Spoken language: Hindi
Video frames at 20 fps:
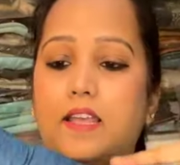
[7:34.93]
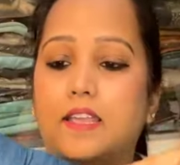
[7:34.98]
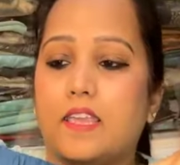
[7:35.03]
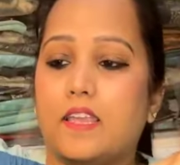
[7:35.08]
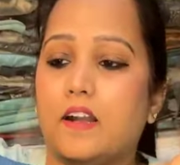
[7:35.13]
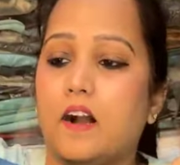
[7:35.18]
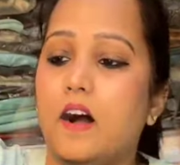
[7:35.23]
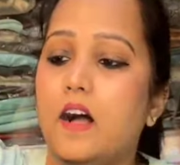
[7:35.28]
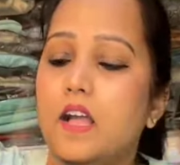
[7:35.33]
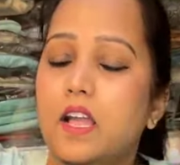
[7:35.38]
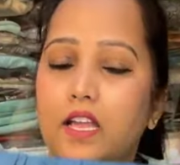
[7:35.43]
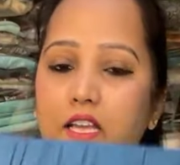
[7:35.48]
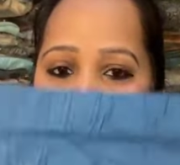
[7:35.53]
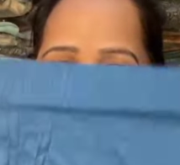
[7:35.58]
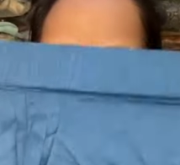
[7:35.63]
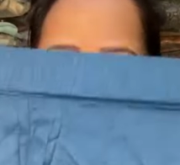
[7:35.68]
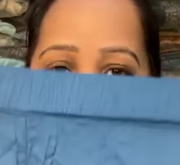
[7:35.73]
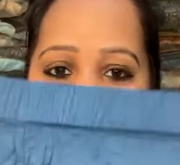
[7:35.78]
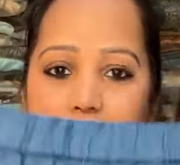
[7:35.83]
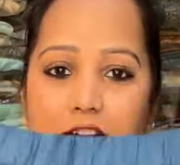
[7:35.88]
प्यारा लगेगा
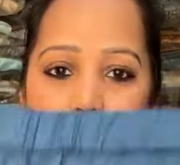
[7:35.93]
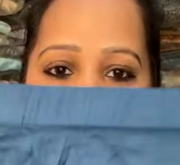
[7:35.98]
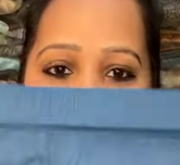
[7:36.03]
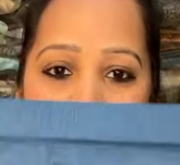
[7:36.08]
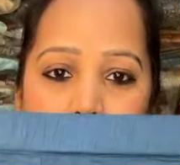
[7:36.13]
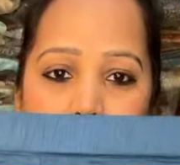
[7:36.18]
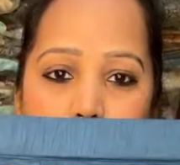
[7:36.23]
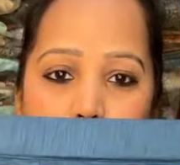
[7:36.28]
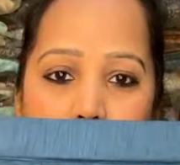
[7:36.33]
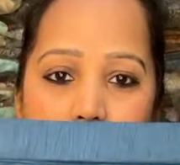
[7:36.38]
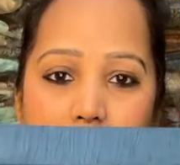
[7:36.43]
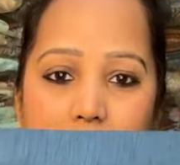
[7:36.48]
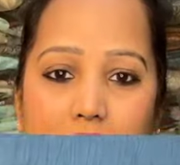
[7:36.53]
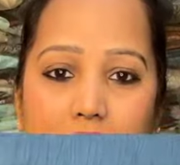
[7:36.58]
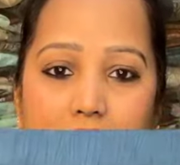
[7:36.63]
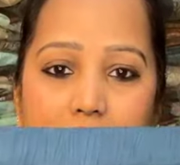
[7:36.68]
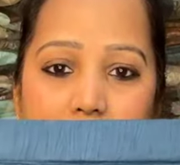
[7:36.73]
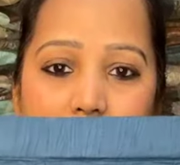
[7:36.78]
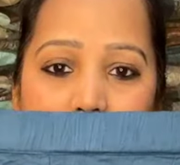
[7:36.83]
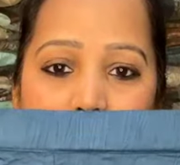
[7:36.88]
ये फ्रंट बैक पूरा
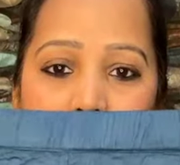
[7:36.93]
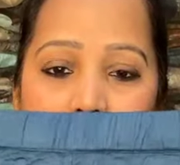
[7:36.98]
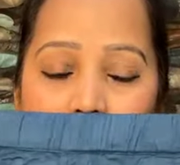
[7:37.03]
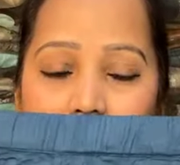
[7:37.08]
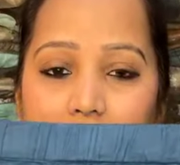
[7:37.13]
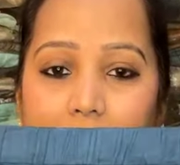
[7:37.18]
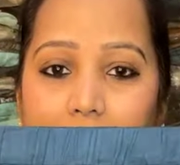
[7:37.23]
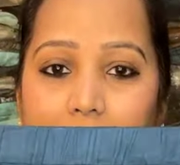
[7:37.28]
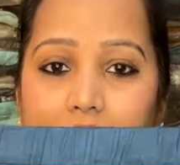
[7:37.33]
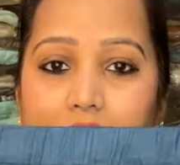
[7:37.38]
इलास्टिक है